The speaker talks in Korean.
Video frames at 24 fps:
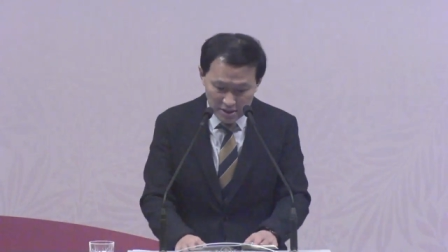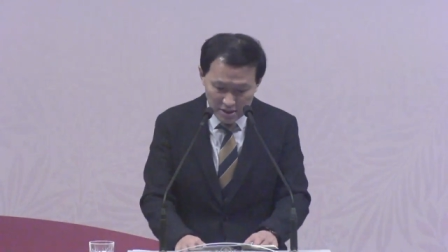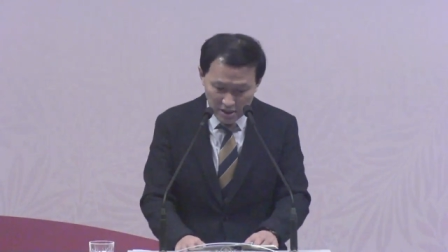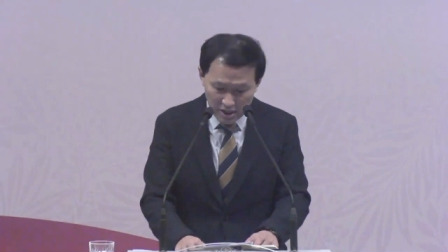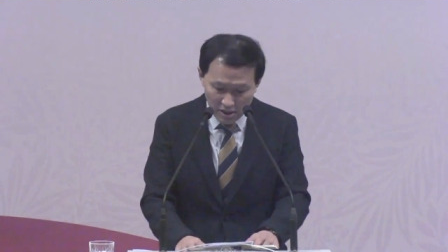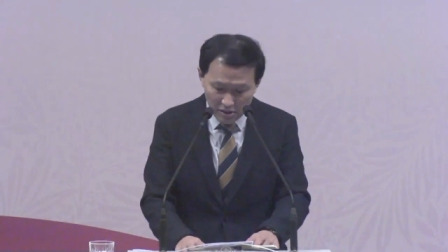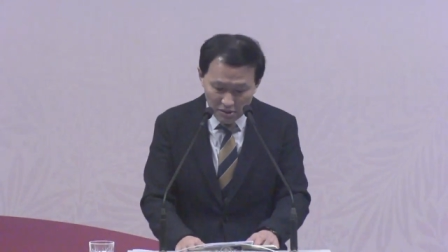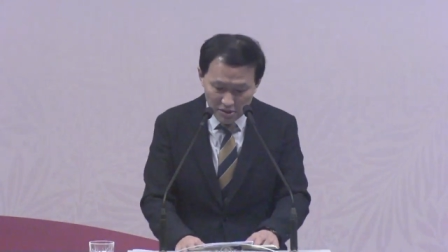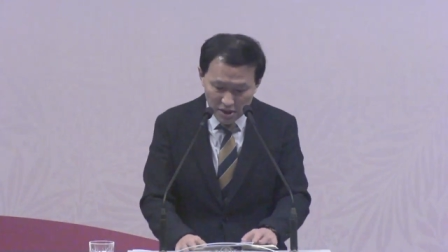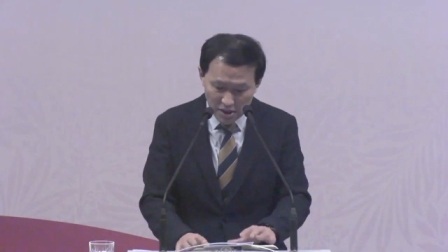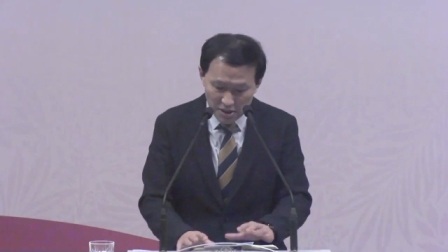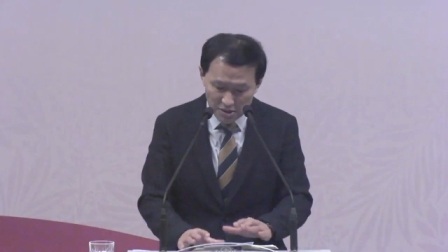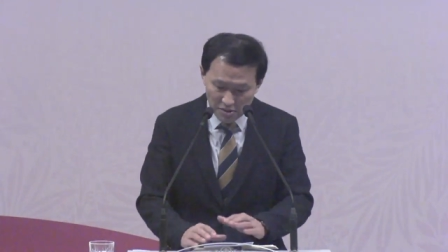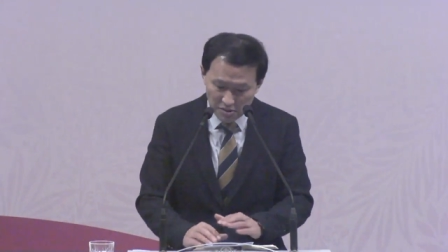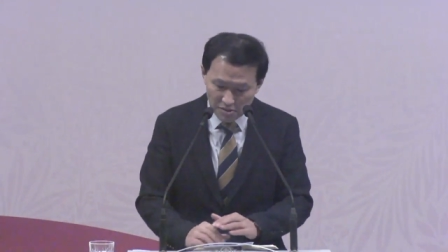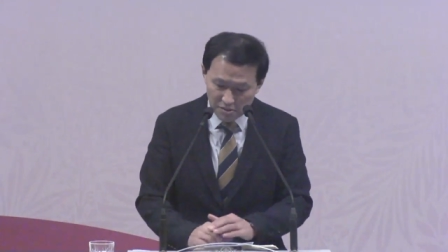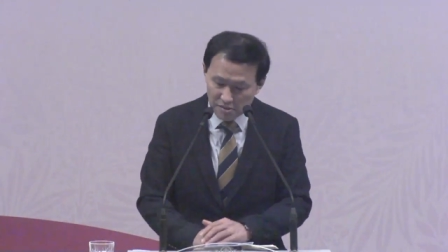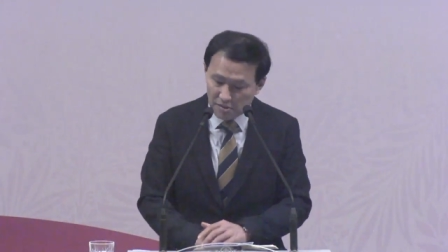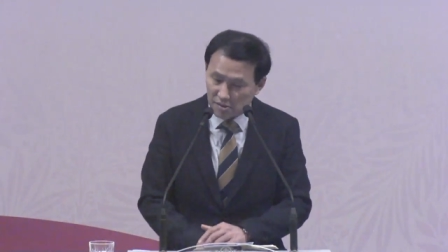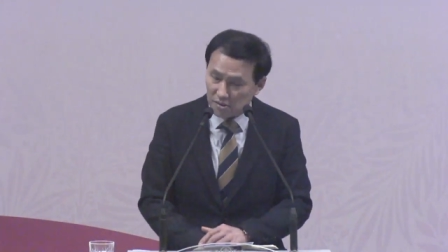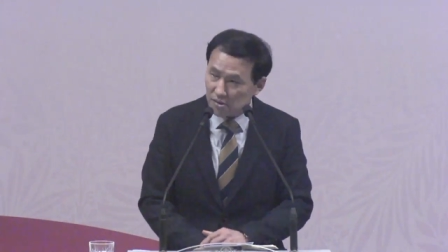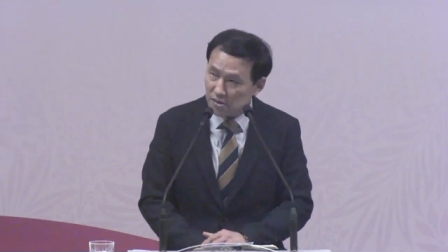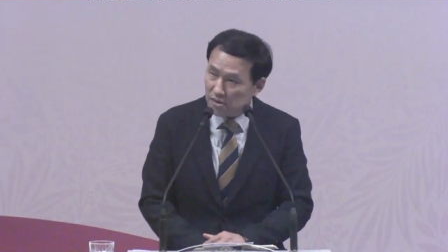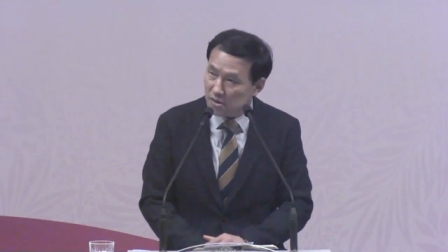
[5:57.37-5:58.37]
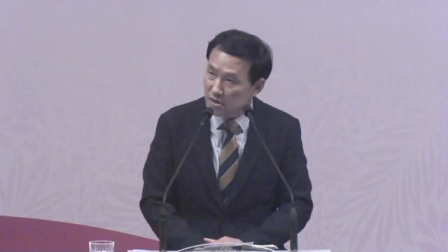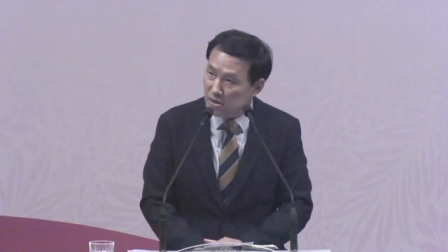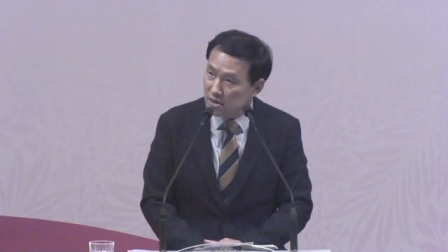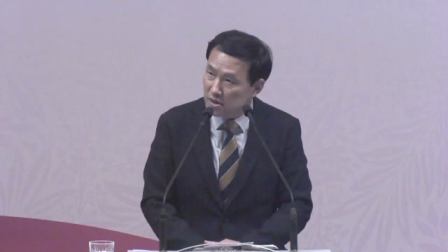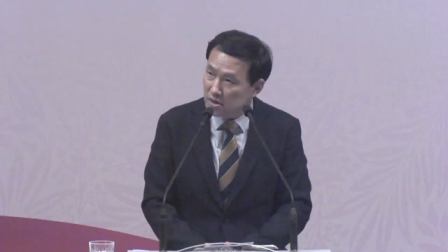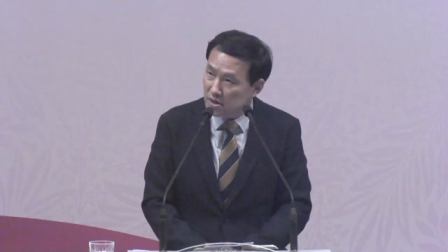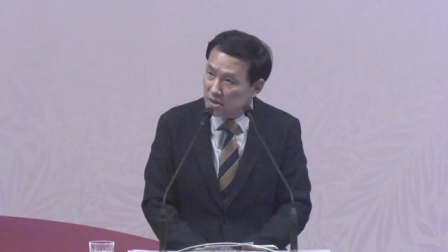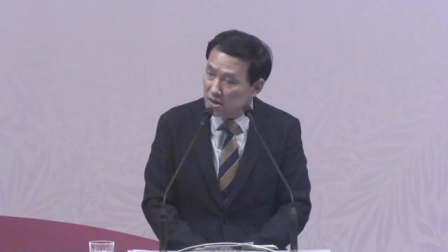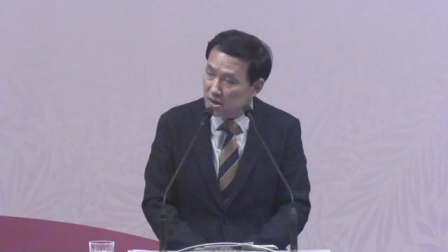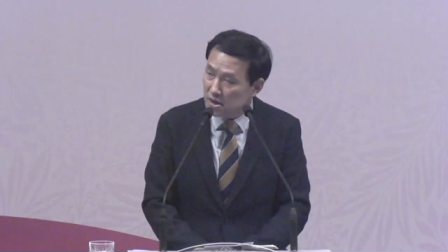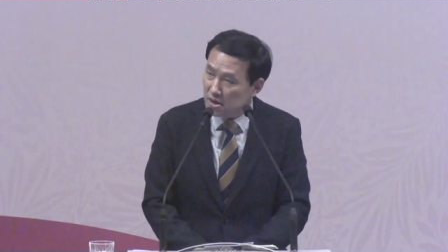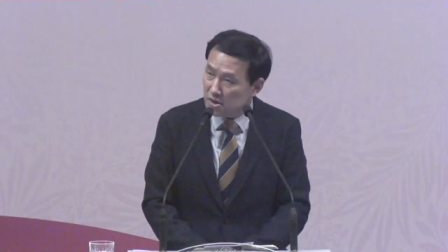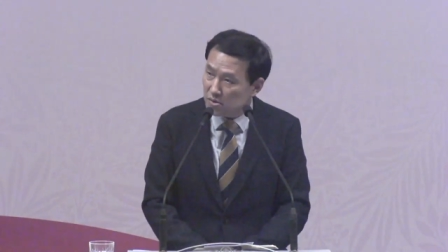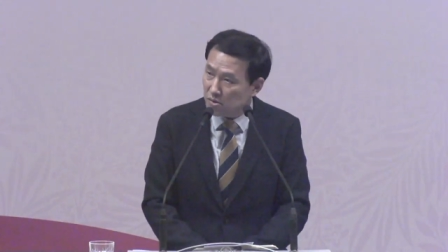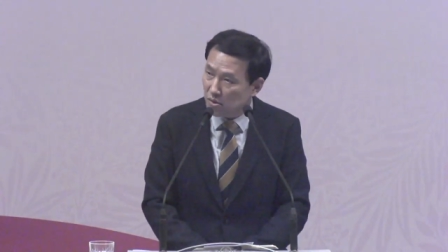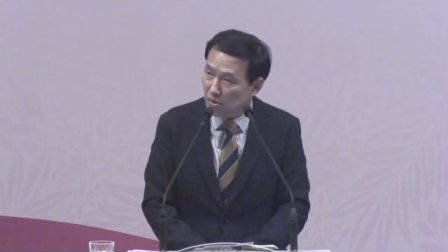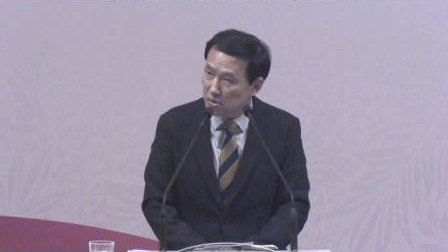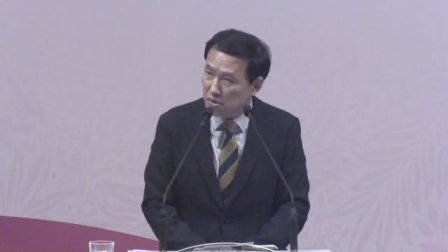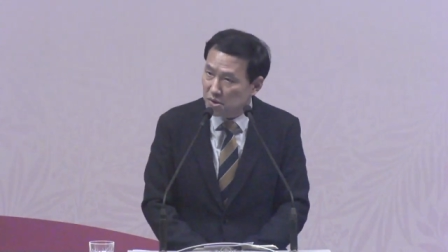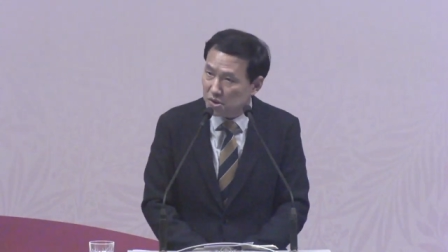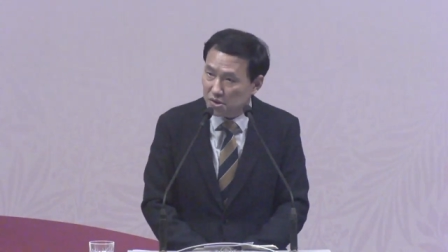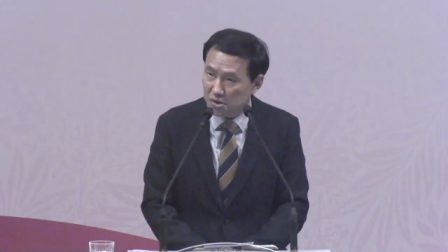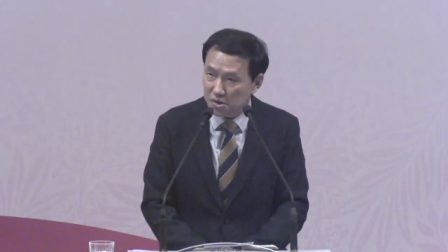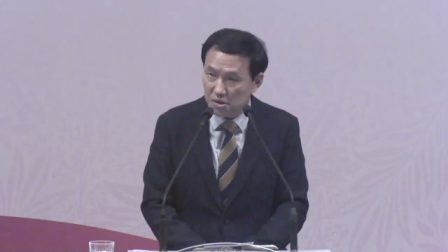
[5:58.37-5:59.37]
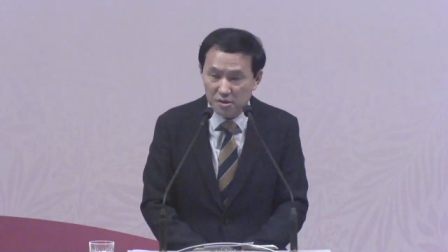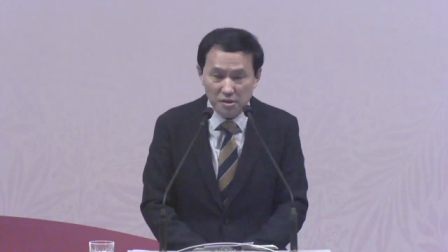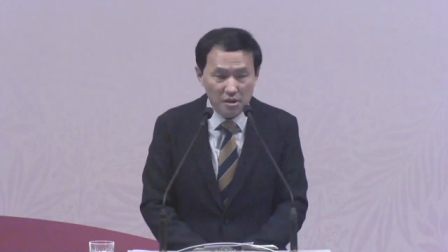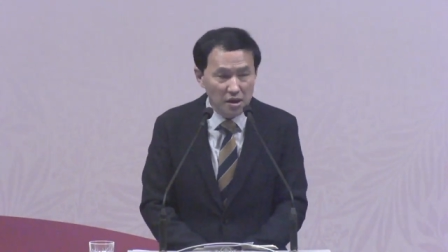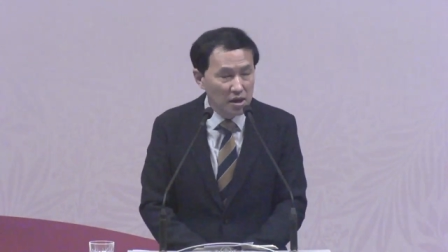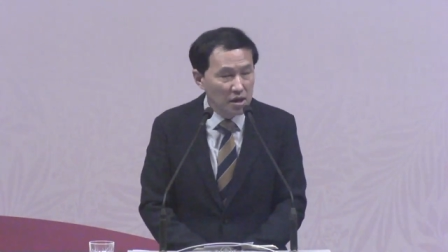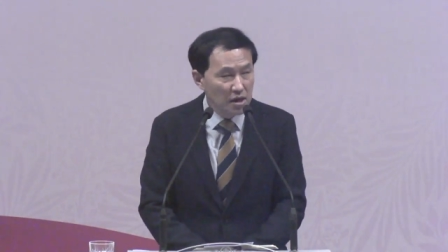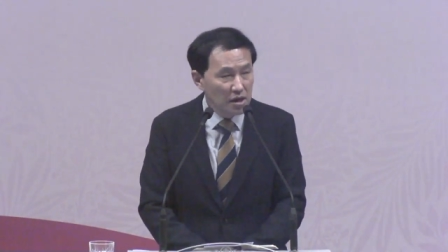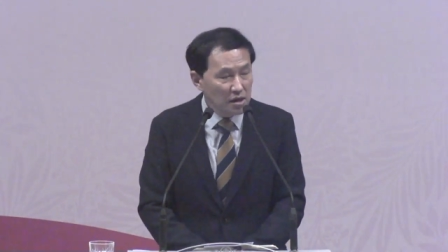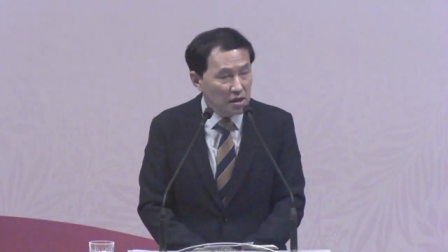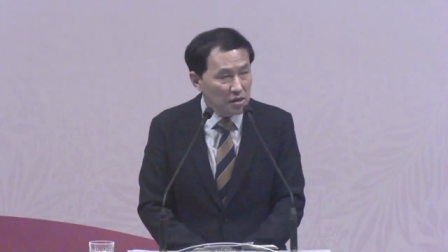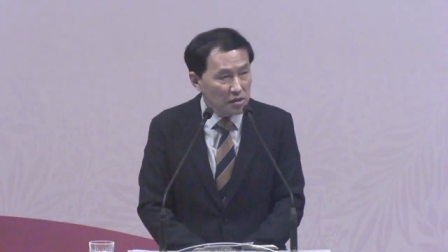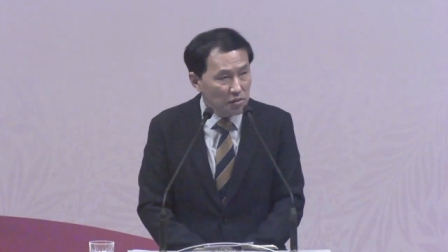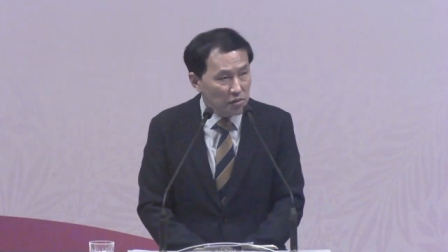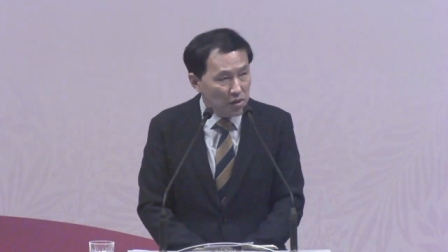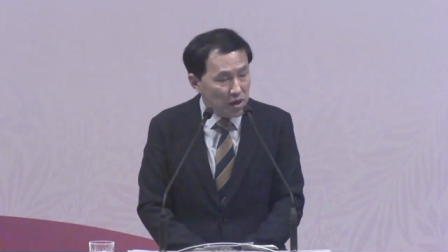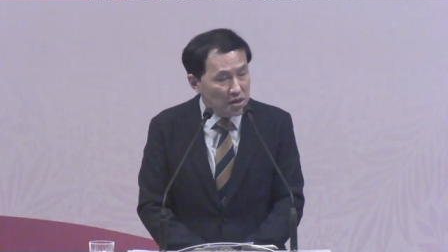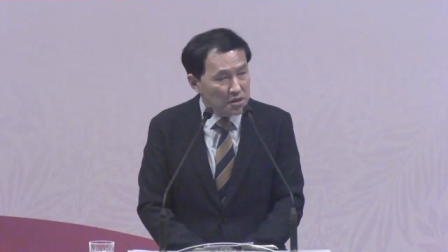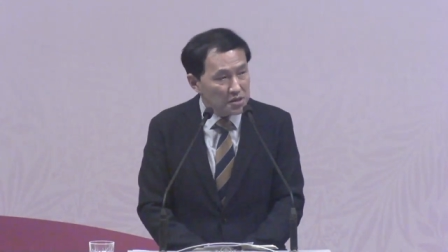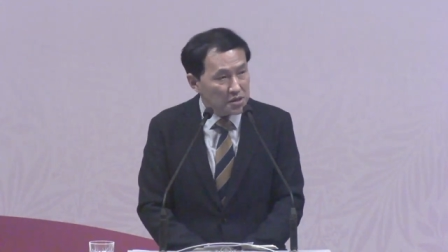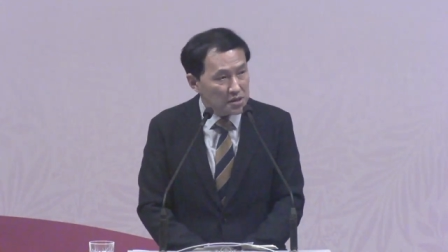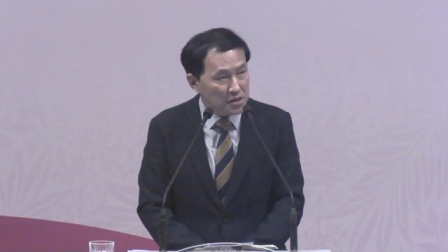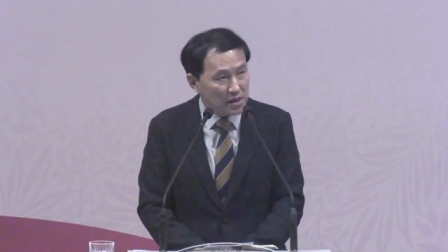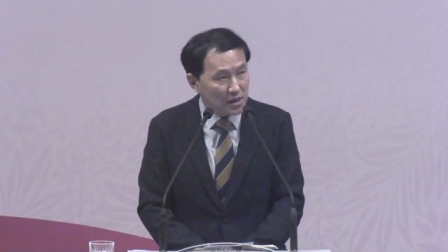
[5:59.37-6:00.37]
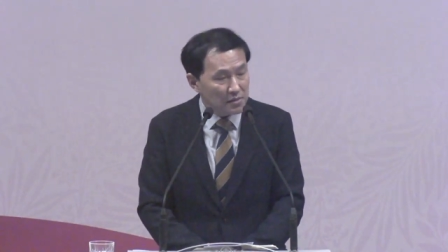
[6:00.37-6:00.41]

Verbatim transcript: 예언하셨고 그 그리스도가 오셔서 요한에서